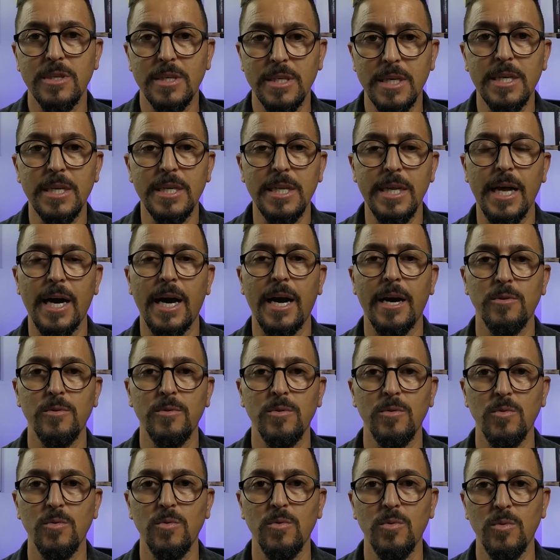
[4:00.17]
que
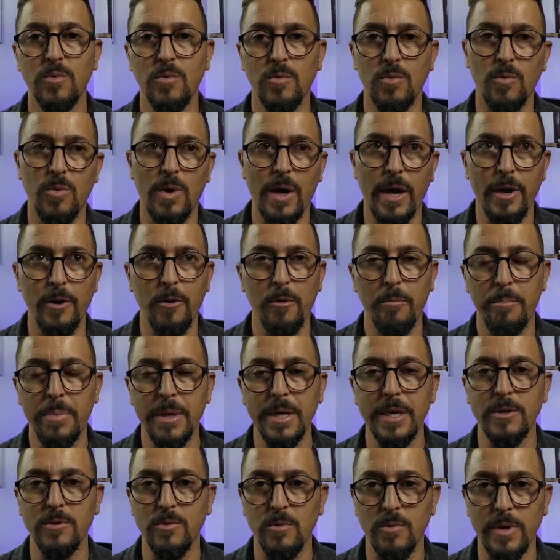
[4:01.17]
criaram o, o
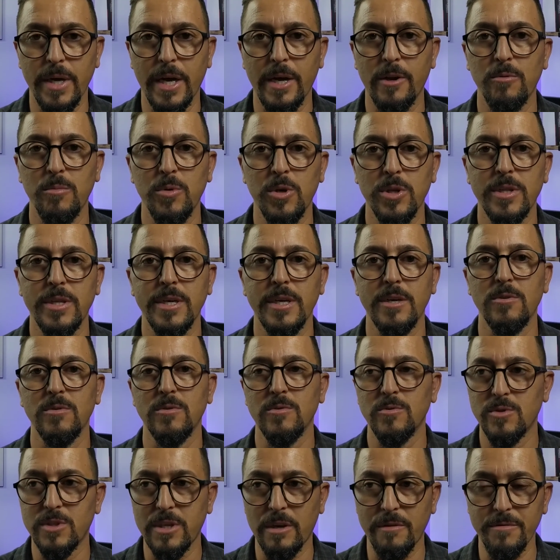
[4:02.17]
aeroplano, o
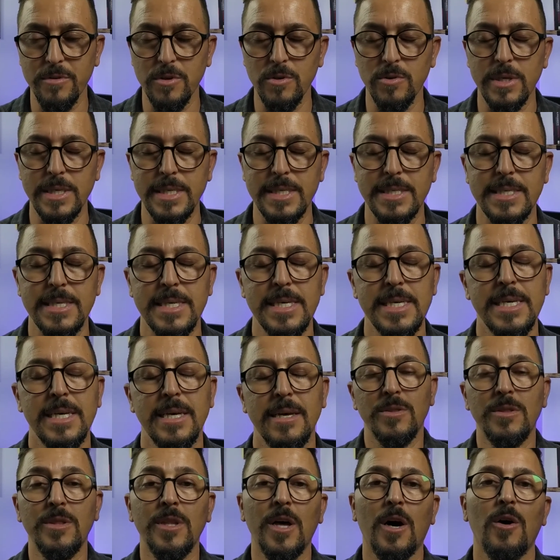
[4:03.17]
aeromodelo, os aviões.
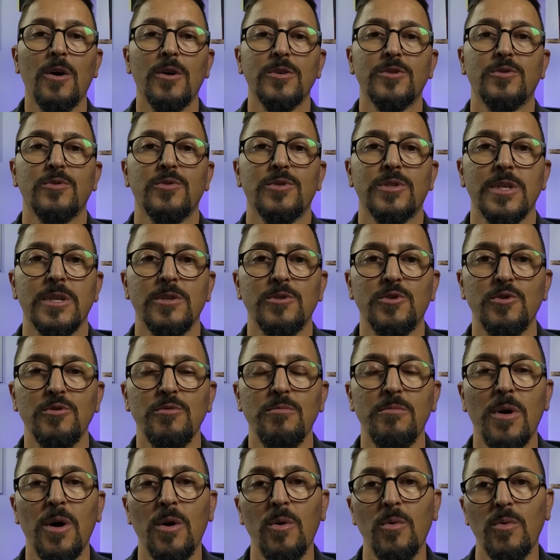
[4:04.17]
Nosso Santos
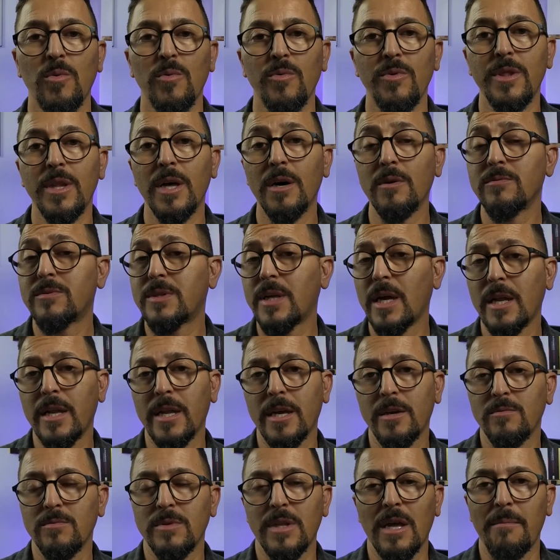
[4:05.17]
Dumont não tem
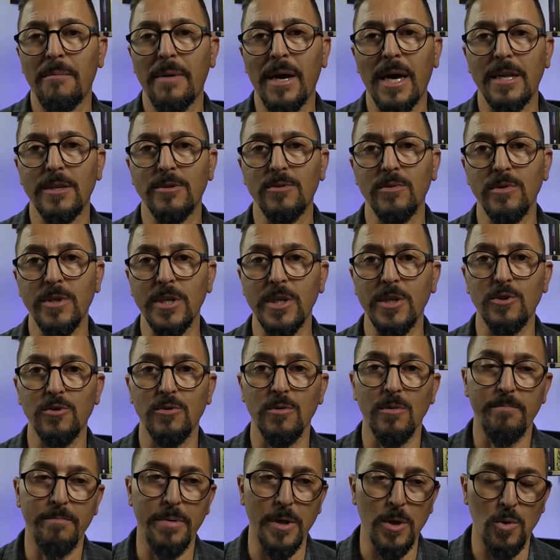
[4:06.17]
nenhum demérito
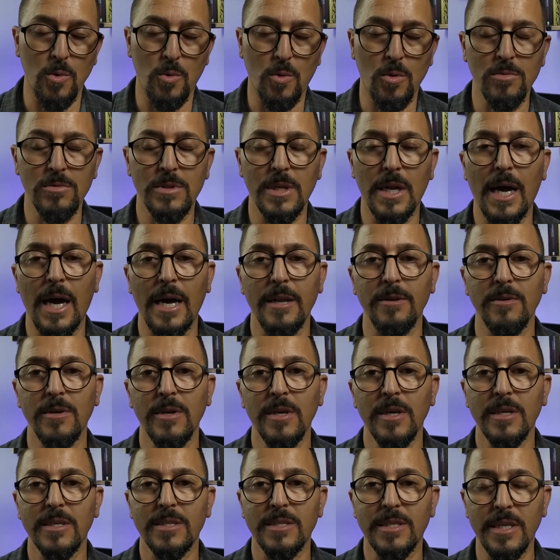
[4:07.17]
nisso, pelo contrário.
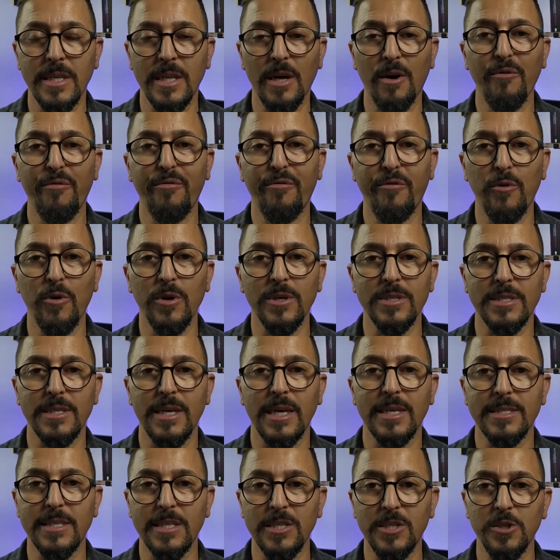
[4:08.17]
Se não
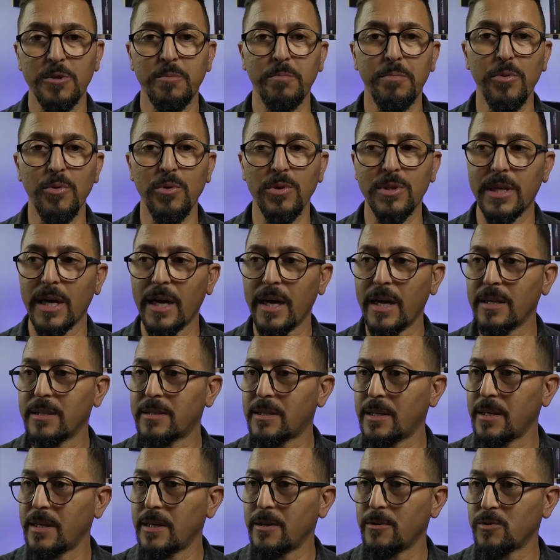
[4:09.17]
fosse essa disputa
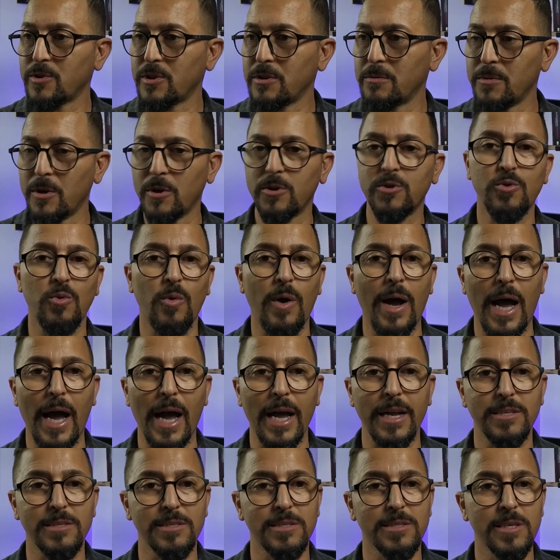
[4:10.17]
entre os irmãos
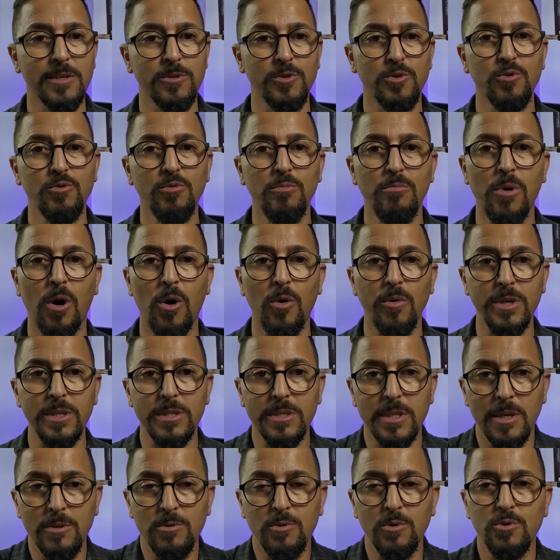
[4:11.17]
Wright, Santos Dumont
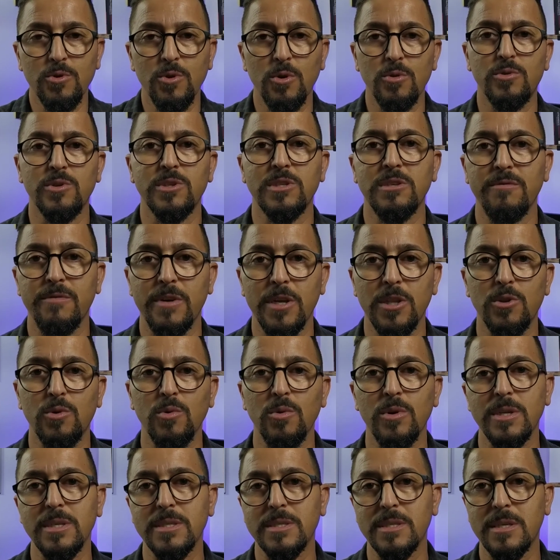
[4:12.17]
e tantos outros
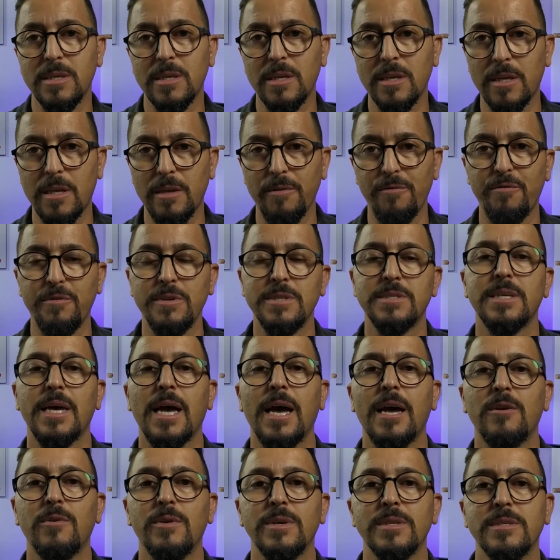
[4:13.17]
inventores que
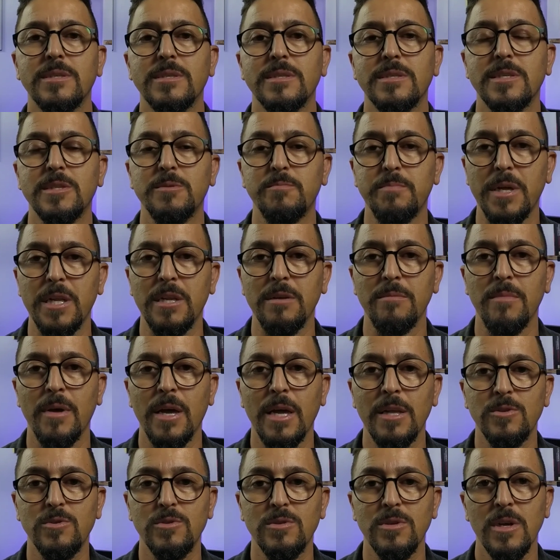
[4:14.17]
fizeram esses
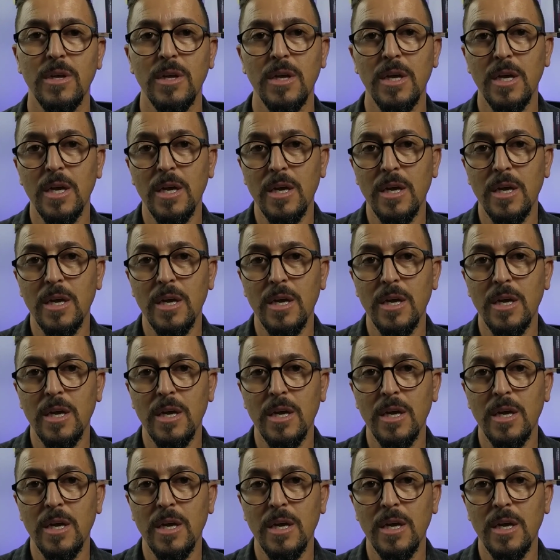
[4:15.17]
experimentos,